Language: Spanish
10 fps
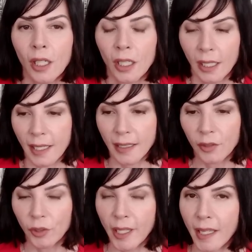Las
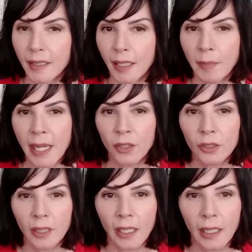autoridades temieron
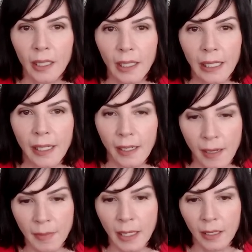que el
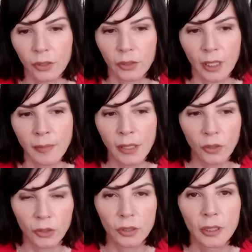derrame de estos
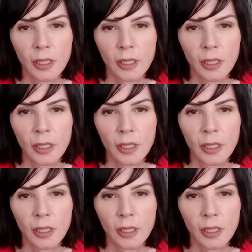químicos